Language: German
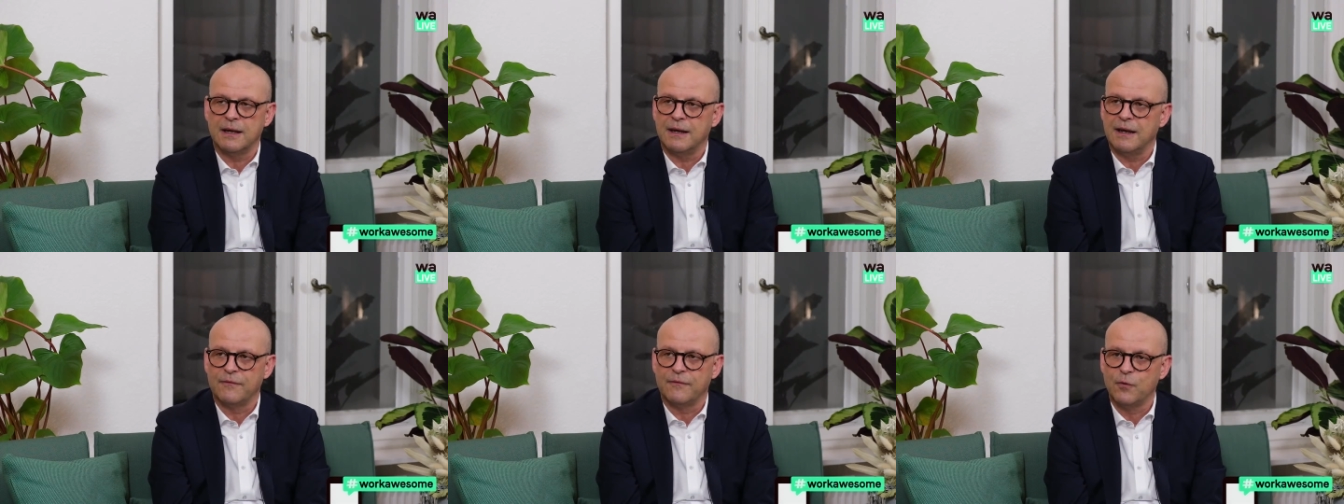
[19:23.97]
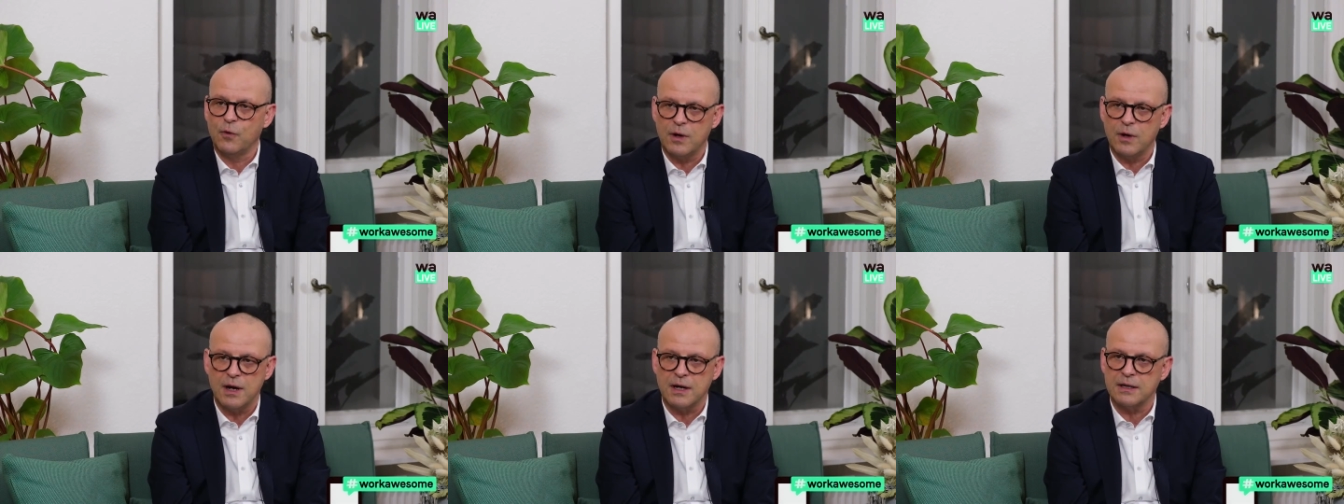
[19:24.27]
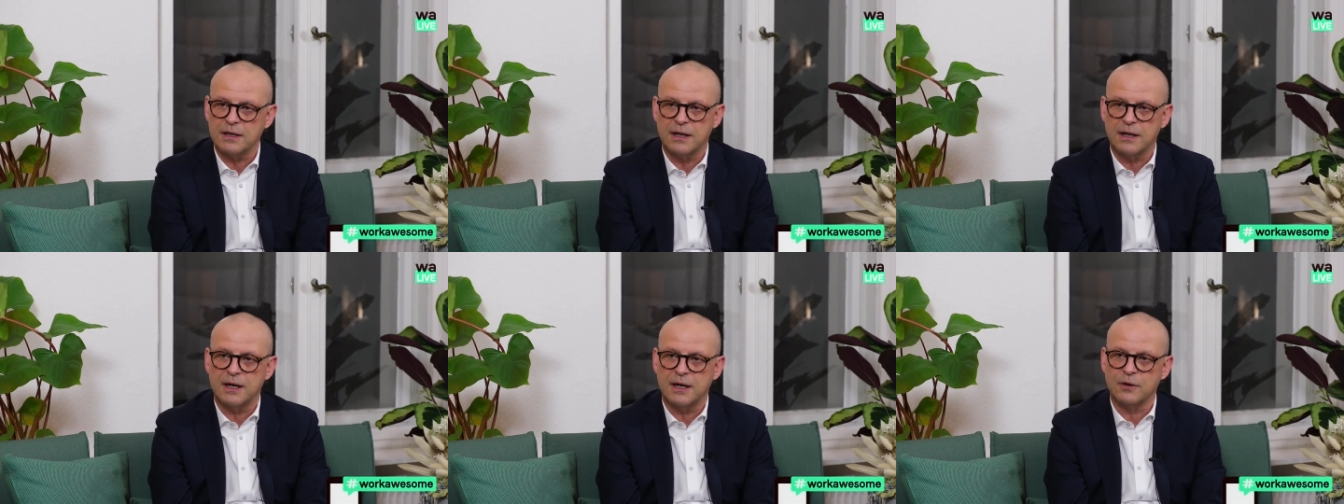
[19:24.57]

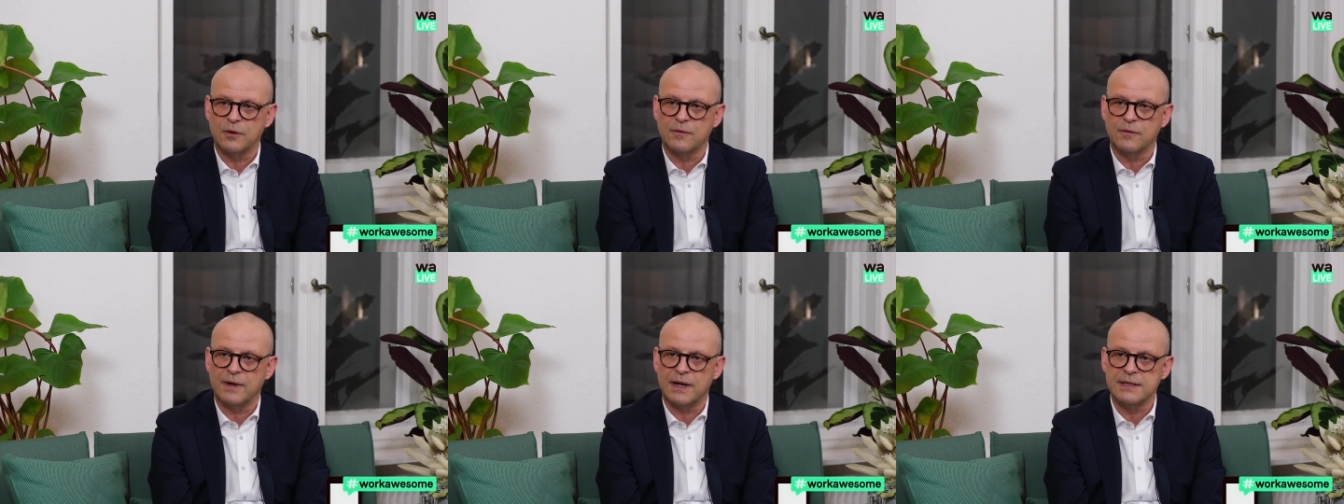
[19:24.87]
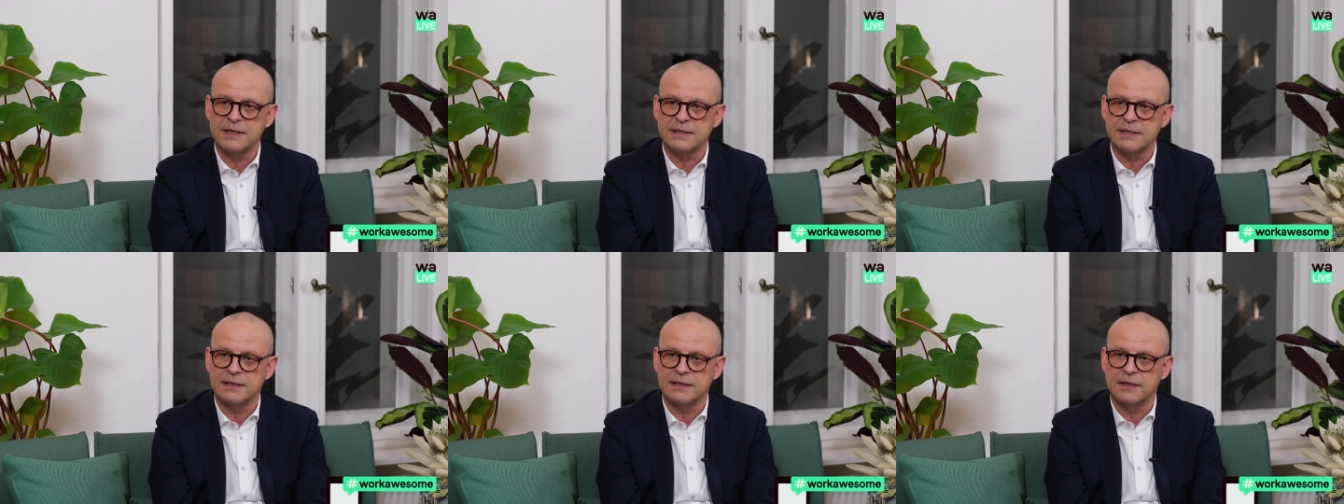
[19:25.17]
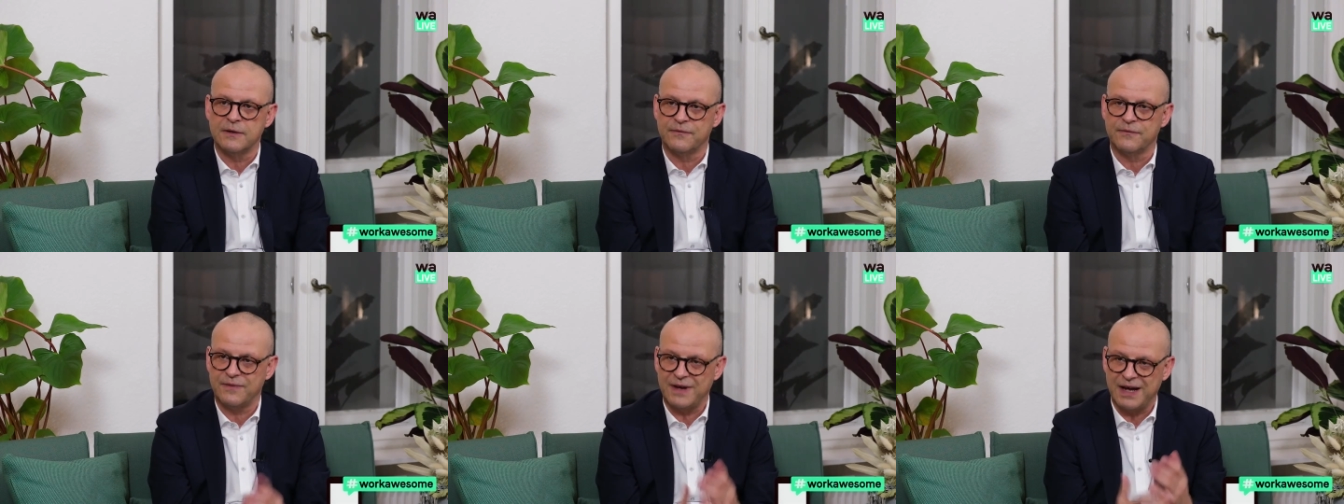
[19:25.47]
hervorragender Art und Weise
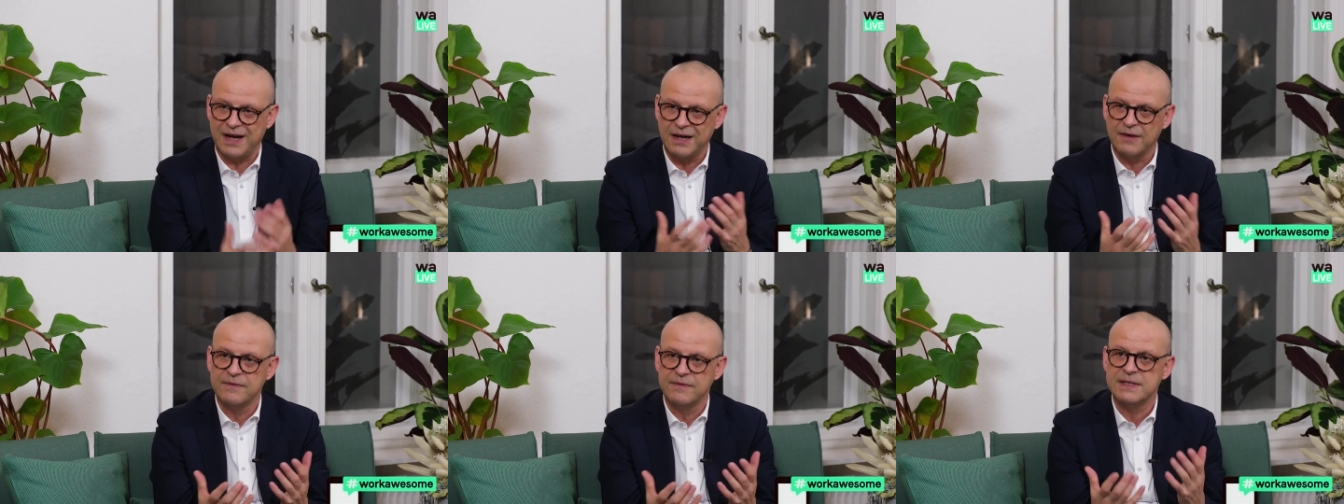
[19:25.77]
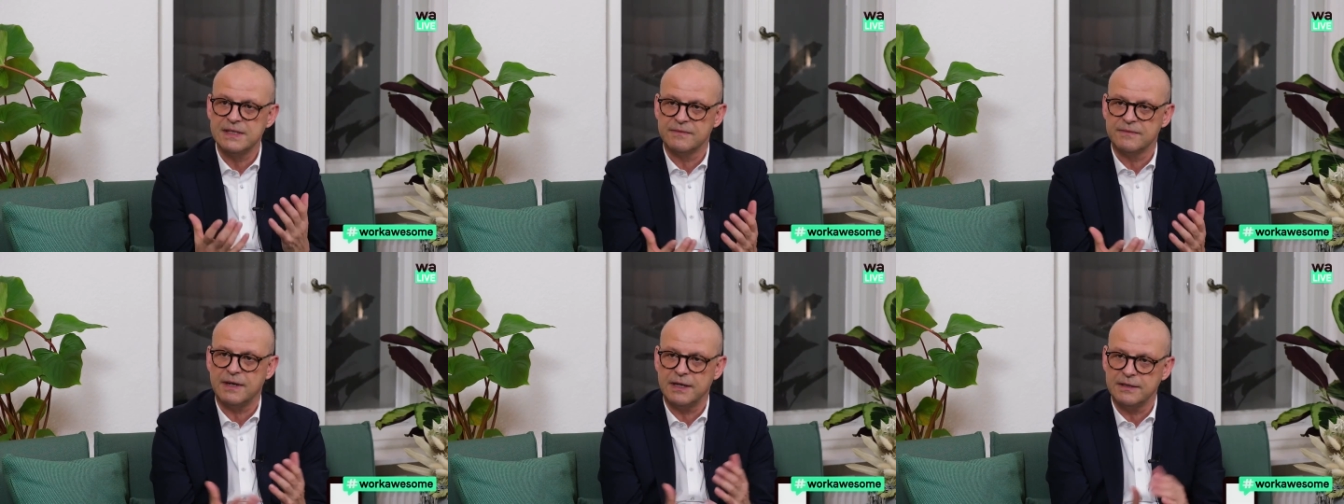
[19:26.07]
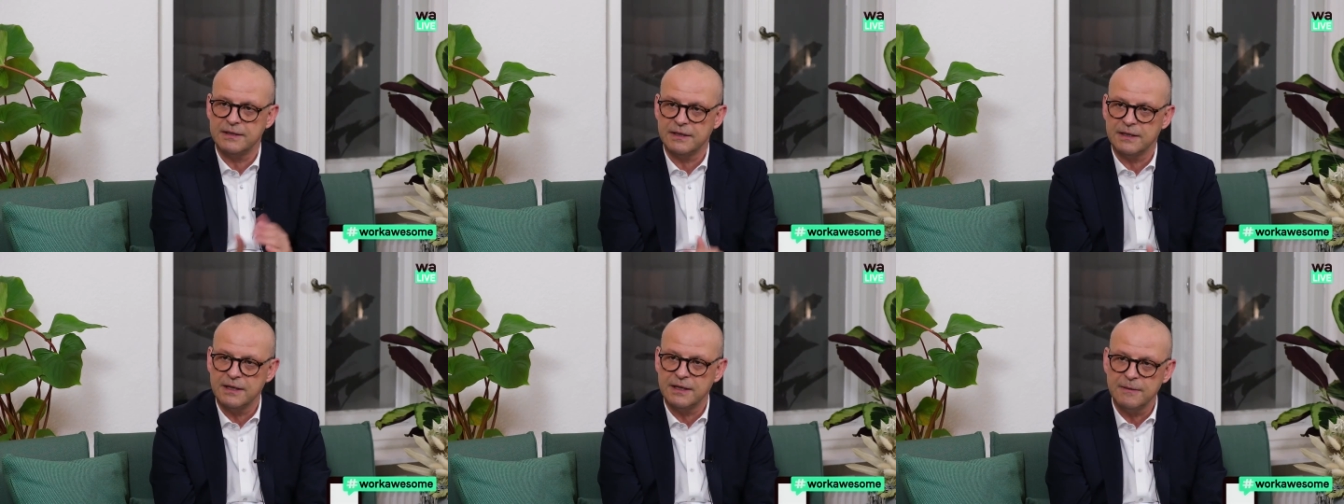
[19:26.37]
ihr Fachwissen
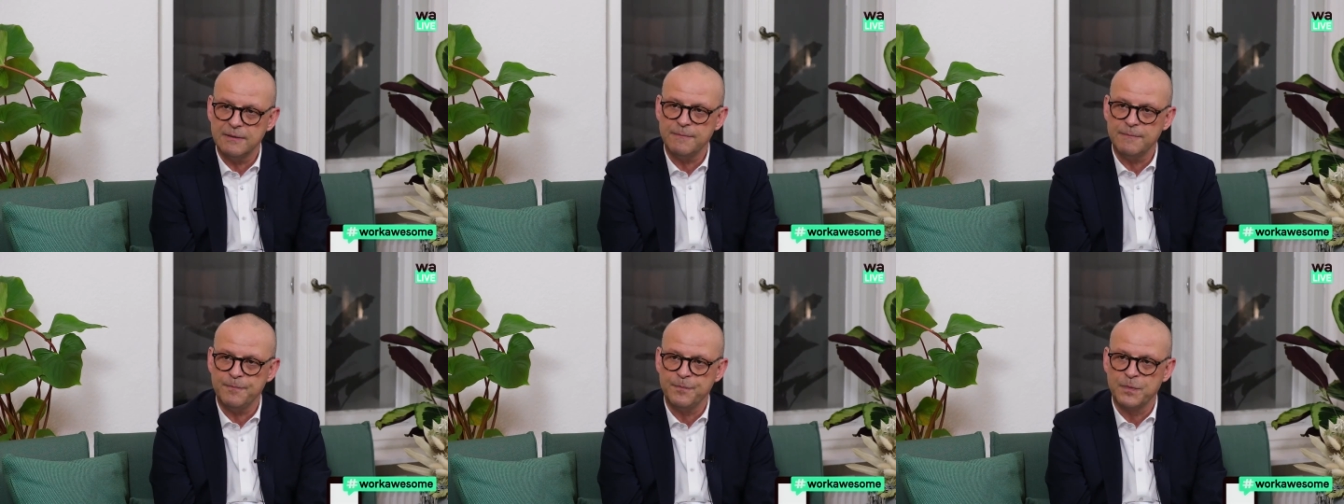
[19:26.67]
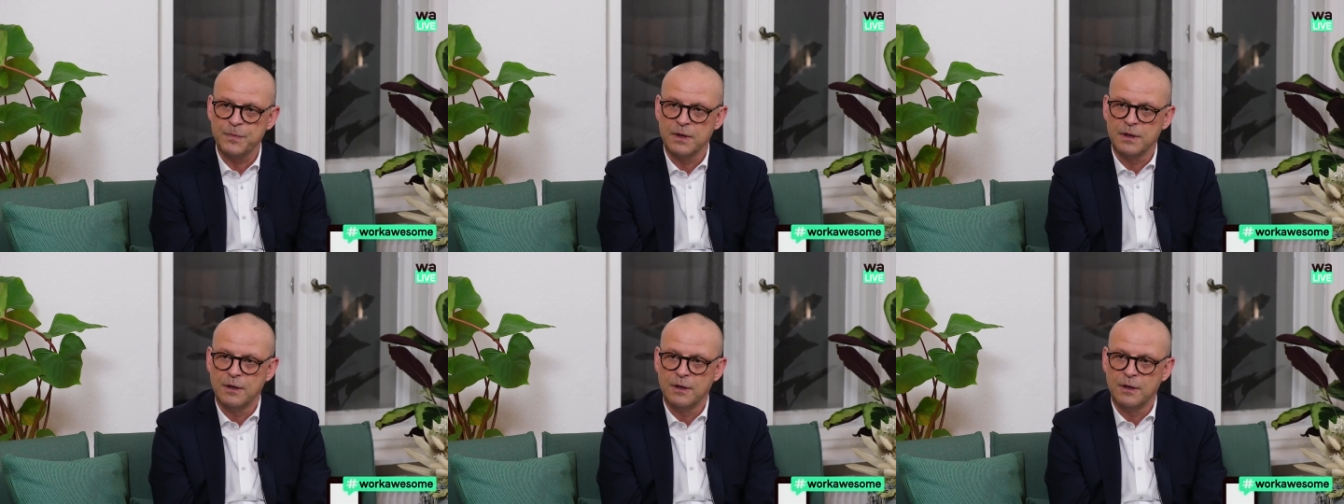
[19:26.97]
weitergeben.